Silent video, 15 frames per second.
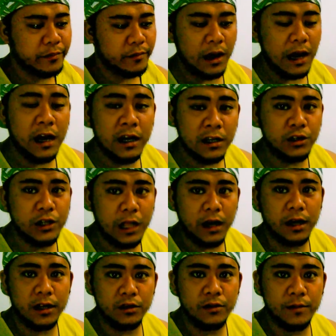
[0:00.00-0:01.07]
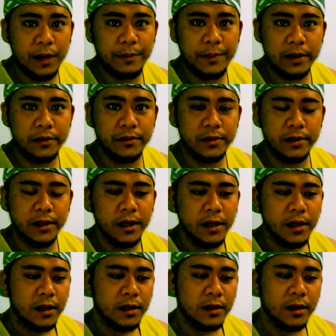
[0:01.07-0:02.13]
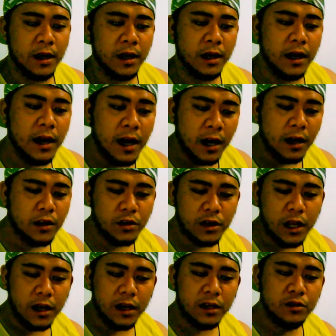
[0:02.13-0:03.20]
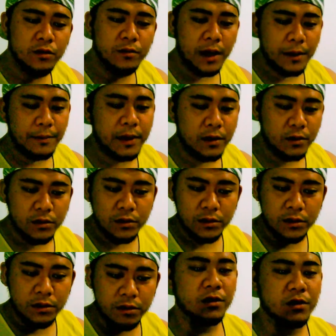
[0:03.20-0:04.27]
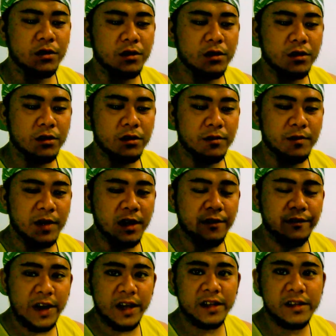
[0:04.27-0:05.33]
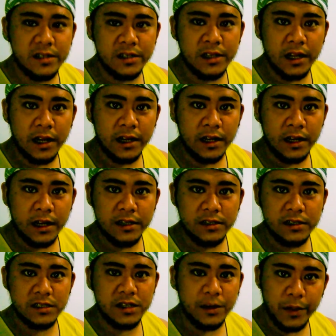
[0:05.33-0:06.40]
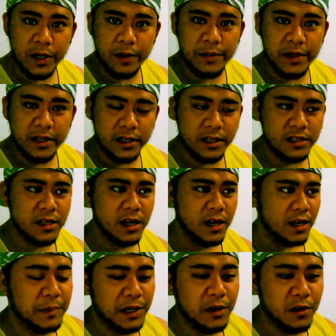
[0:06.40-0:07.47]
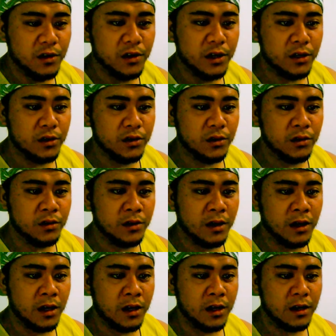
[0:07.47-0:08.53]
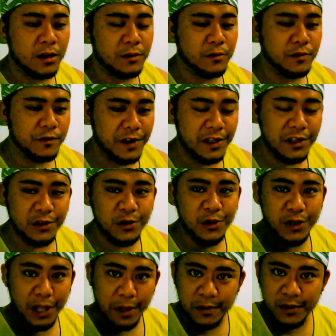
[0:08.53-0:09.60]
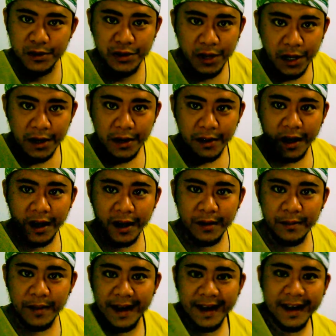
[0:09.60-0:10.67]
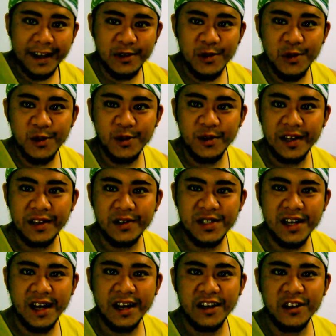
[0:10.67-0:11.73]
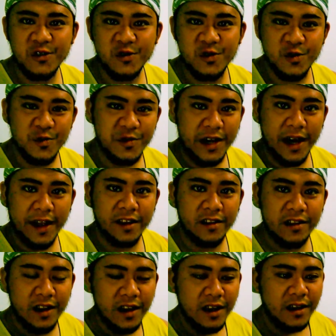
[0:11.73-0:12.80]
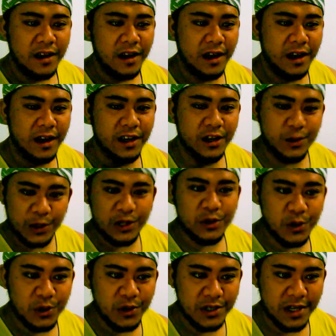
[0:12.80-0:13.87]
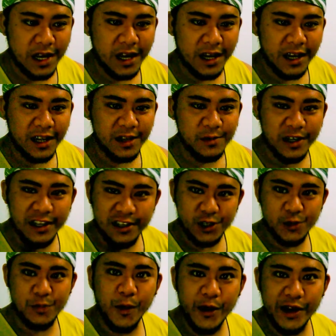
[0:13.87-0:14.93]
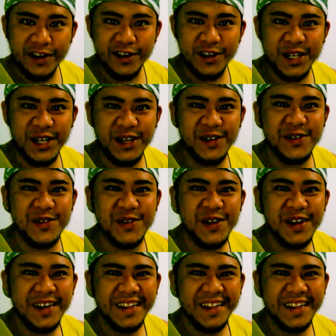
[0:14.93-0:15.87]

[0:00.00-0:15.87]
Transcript: Kailangan nyo talaga tong mapanood na kailangan nyo talaga tong mapanood or mga fans nila na nandyan sa Pilipinas. Panoorin nyo tong uh, movie na to tapos uh, balikan nyo ako dito sa aking YouTube channel. Uh, ikwento nyo sa akin, maging spoiler kayo.